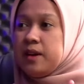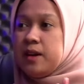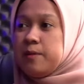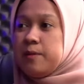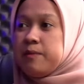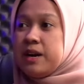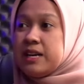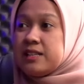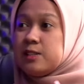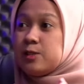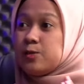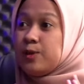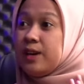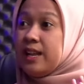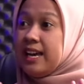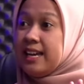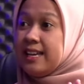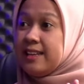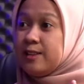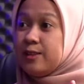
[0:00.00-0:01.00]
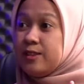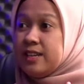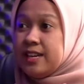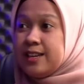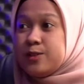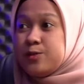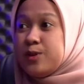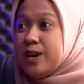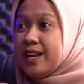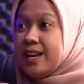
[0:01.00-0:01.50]
mahasiswa lain yang
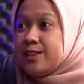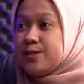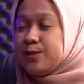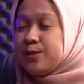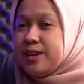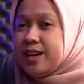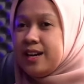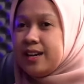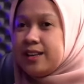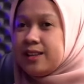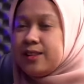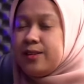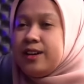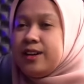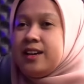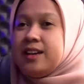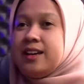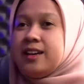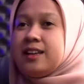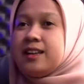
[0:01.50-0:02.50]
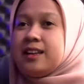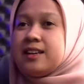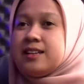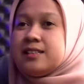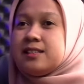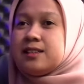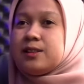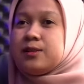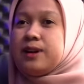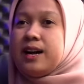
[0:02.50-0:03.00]
jualan juga gitu nah di
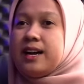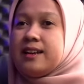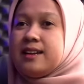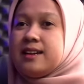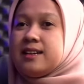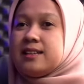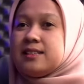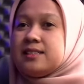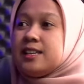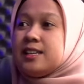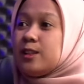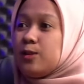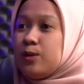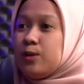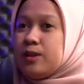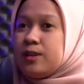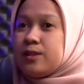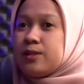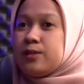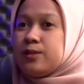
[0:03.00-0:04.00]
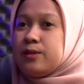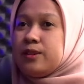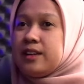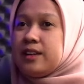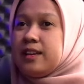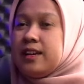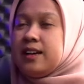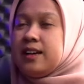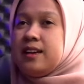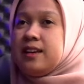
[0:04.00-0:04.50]
situ ada Citul tuh
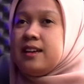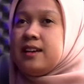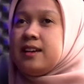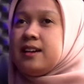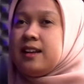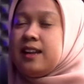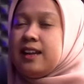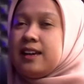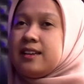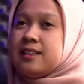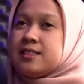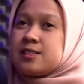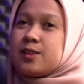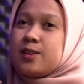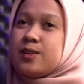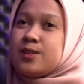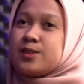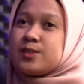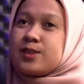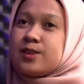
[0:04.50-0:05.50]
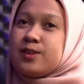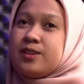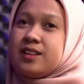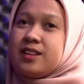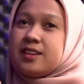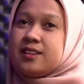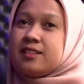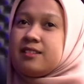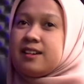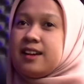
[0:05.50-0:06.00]
ya lagi scroll
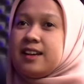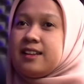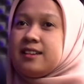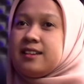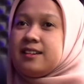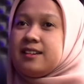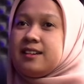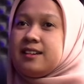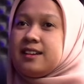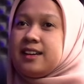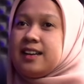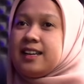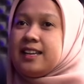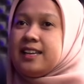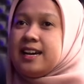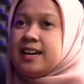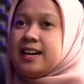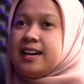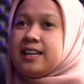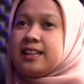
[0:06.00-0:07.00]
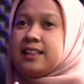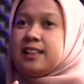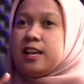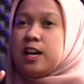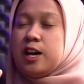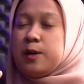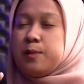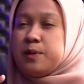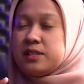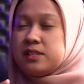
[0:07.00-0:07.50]
scroll gitu kan yeah. uh, iya. ngelihat
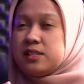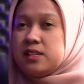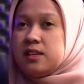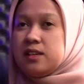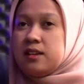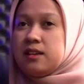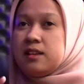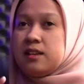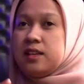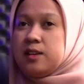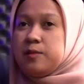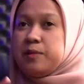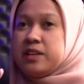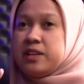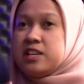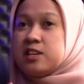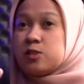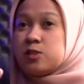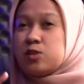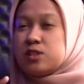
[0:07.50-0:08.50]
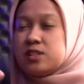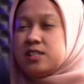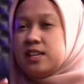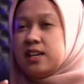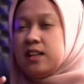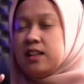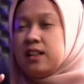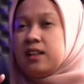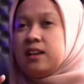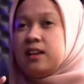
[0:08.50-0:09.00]
apa sih di media
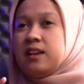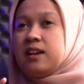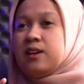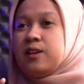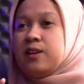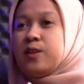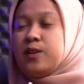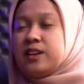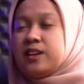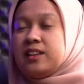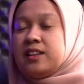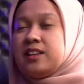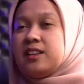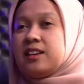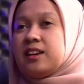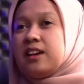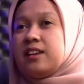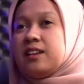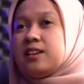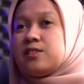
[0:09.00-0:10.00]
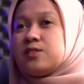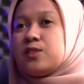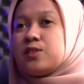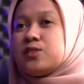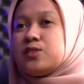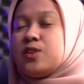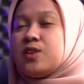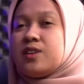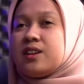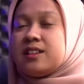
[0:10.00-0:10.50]
sosial oh ini nih kayaknya
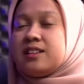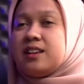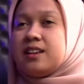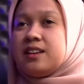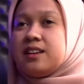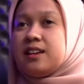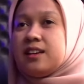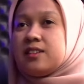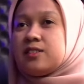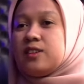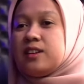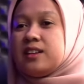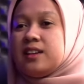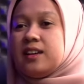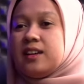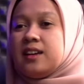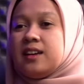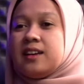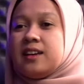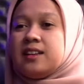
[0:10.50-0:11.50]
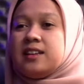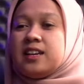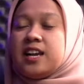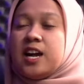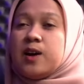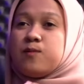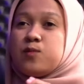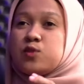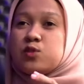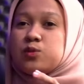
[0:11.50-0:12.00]
cocok kata Ria soalnya di
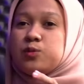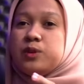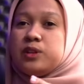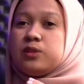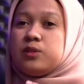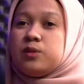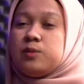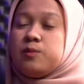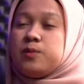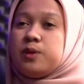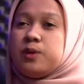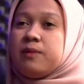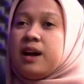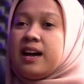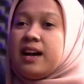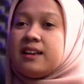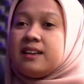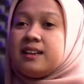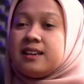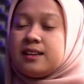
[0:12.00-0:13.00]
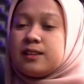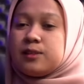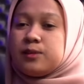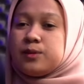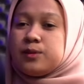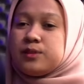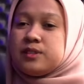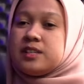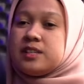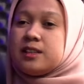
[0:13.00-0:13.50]
kampus UIN tuh belum ada gitu
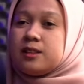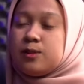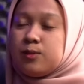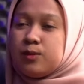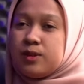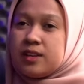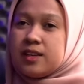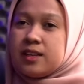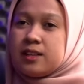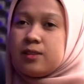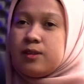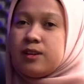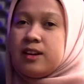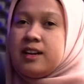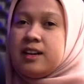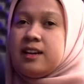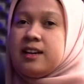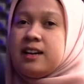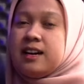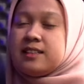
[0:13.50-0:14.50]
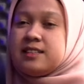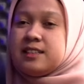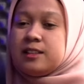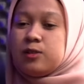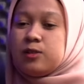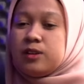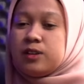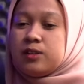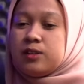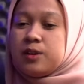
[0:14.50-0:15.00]
Citul gitu
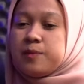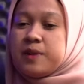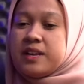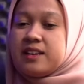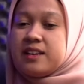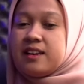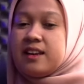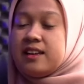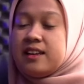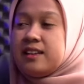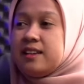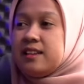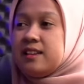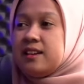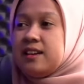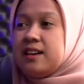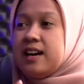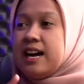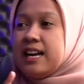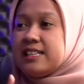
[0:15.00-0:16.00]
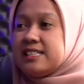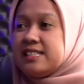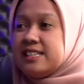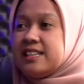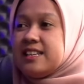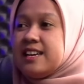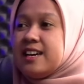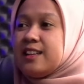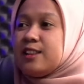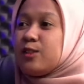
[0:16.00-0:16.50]
Citul itu kepanjang dari uh, aci
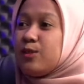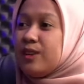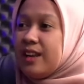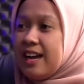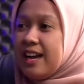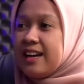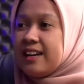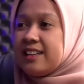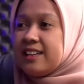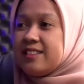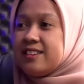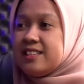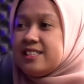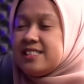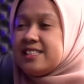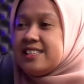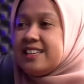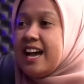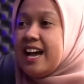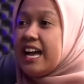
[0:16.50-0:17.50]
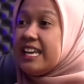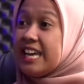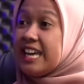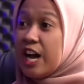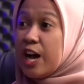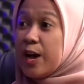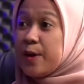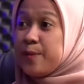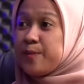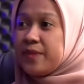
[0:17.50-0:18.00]
dan tulang gitu isinya
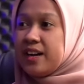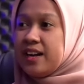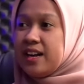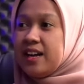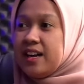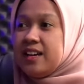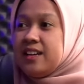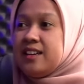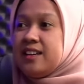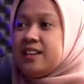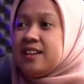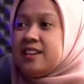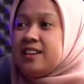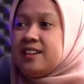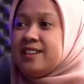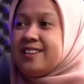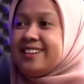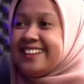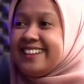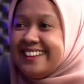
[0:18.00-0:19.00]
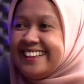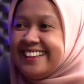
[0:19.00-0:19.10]
ayam kak Citul itu